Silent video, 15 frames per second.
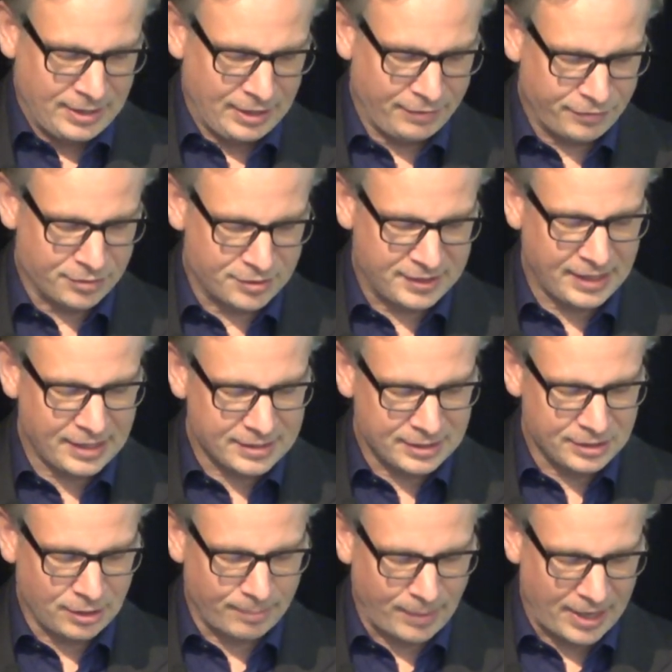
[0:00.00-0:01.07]
If you see it
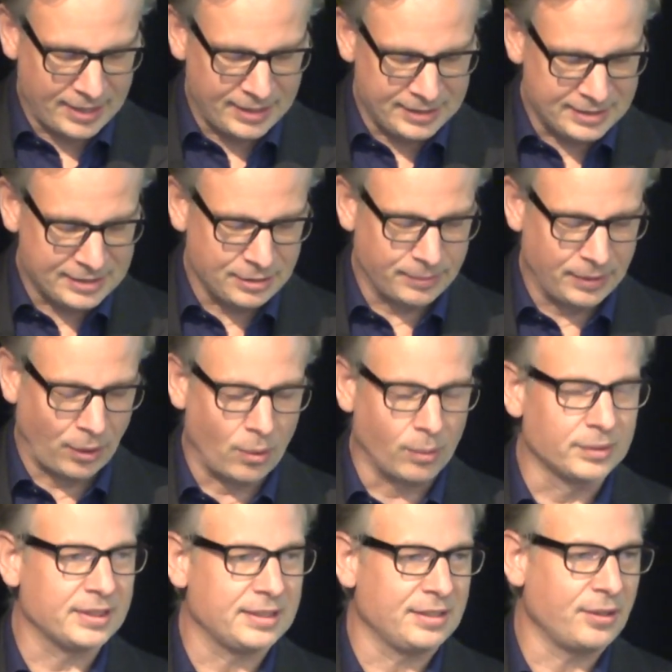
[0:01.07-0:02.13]
in your mind, you will
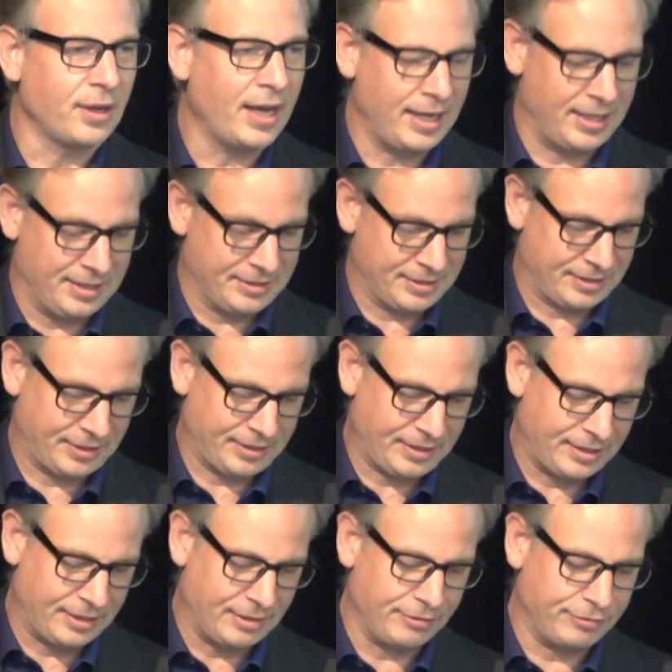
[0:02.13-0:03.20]
hold it in your hand,
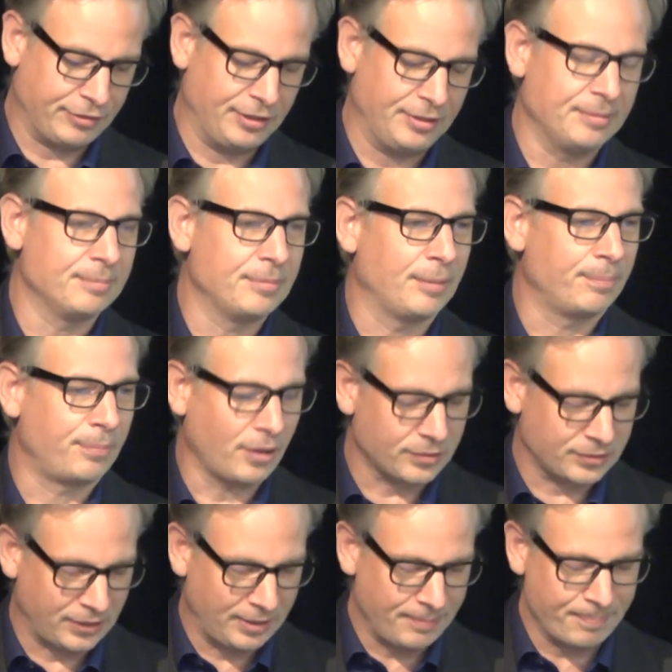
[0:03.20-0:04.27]
äh, von Bob
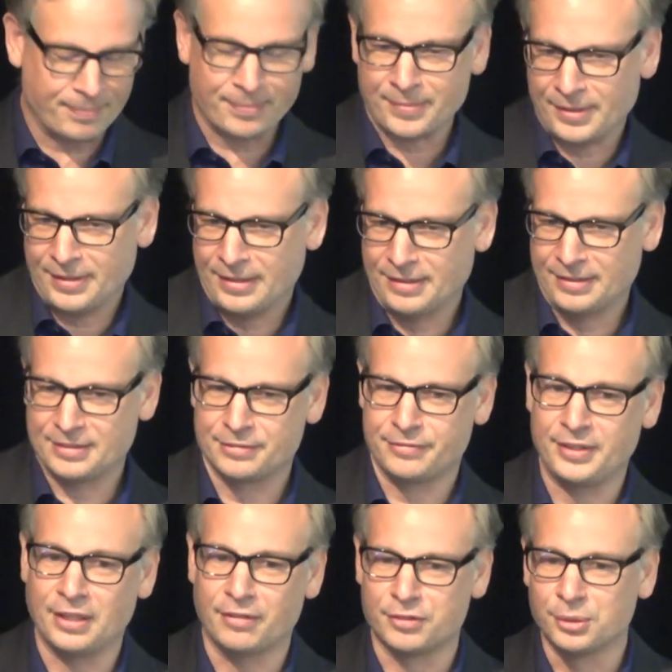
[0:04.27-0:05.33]
Proctor, äh, zu
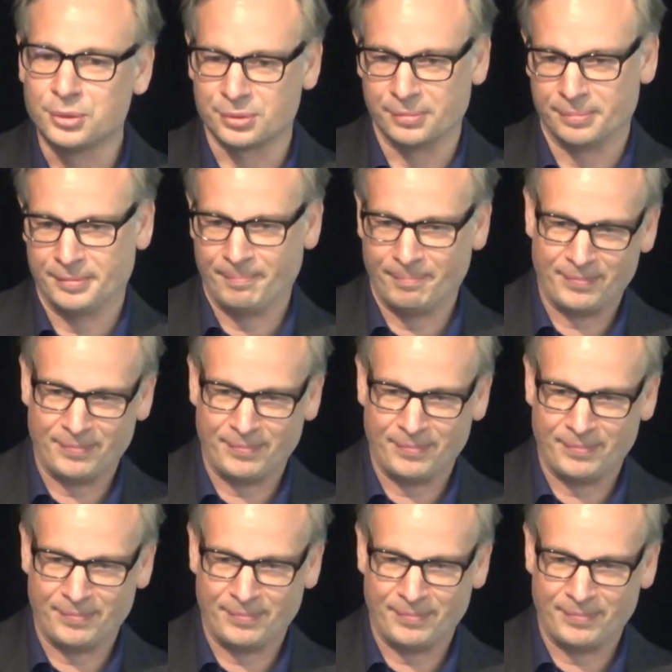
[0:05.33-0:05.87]
finden auf YouTube.